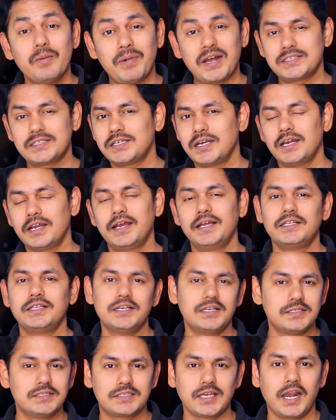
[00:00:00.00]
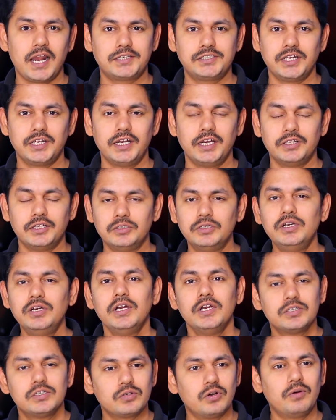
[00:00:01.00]
పర్సనల్గా అయితే నేను సెలెక్ట్ చేయలేదు
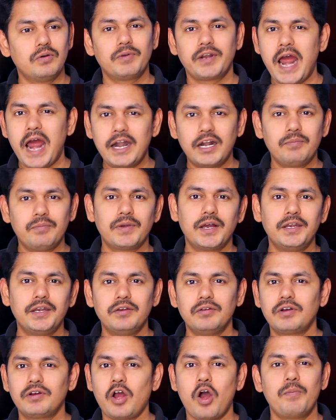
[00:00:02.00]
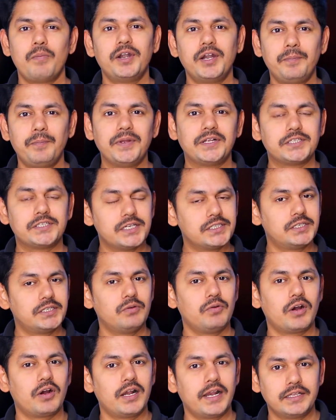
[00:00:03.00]
సో ర్యాండమ్గా నేను కామెంట్ని పిక్ చేసి
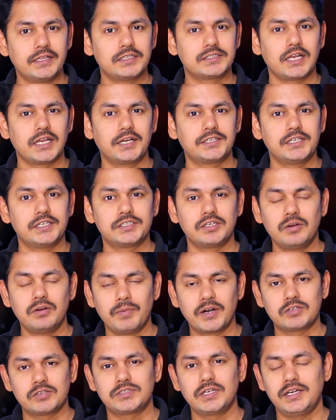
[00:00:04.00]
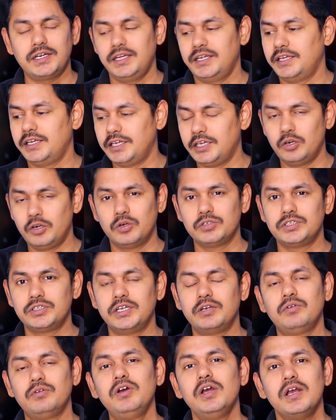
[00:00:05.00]
అయితే సెలెక్ట్ చేశాను బట్ ఈ ఈరోజు
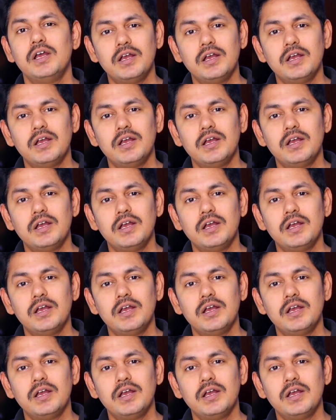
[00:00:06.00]
నేను